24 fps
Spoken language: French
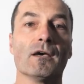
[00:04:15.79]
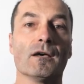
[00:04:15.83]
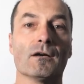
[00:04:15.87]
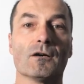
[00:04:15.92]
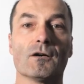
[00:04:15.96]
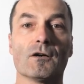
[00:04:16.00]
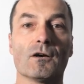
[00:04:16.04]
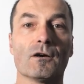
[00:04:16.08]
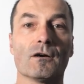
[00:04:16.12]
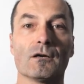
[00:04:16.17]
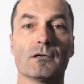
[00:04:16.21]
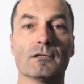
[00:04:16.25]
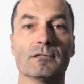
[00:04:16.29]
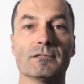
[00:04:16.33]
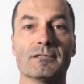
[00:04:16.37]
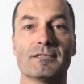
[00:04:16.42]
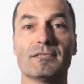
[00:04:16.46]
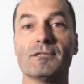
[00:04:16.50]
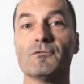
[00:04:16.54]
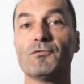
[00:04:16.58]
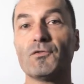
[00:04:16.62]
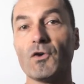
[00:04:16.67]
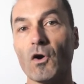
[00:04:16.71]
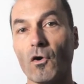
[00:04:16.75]
Euh,
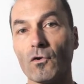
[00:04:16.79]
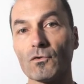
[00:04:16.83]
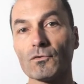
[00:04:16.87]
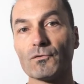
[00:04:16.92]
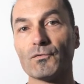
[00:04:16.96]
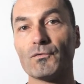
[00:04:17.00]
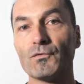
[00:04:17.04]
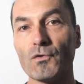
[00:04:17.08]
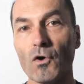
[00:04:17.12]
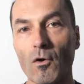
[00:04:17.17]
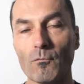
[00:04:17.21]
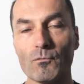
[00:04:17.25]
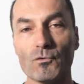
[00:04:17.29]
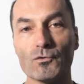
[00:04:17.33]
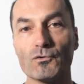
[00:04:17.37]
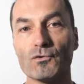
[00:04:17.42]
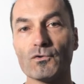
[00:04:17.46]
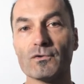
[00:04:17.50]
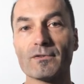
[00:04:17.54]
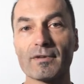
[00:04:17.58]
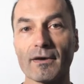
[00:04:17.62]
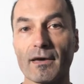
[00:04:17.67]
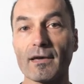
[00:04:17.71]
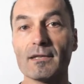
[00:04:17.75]
différentes formes
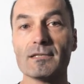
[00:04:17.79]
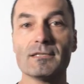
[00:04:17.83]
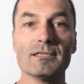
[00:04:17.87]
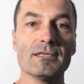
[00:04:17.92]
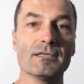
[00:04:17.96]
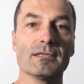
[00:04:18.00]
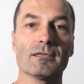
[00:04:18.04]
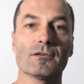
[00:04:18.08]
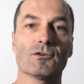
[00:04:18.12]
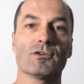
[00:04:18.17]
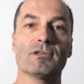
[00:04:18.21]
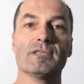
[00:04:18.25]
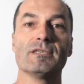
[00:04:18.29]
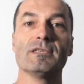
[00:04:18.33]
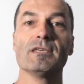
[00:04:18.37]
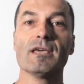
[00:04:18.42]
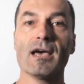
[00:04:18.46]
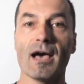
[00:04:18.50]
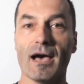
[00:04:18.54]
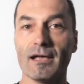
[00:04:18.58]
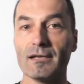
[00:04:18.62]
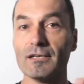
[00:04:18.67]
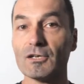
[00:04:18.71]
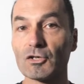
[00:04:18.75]
de training
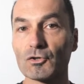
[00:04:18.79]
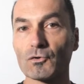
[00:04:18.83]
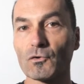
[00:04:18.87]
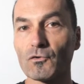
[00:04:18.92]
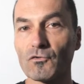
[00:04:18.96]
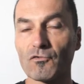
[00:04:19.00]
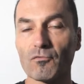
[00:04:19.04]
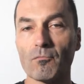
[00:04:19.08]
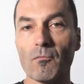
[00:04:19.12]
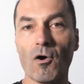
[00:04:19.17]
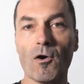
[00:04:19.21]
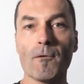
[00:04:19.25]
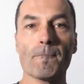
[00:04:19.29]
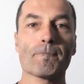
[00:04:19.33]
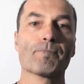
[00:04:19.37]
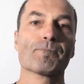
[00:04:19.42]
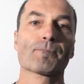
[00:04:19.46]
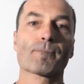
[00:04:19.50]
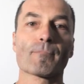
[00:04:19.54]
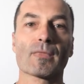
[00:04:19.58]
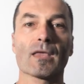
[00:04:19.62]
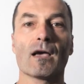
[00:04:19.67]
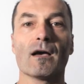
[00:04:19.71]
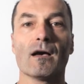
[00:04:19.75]
liées à l'échauffement.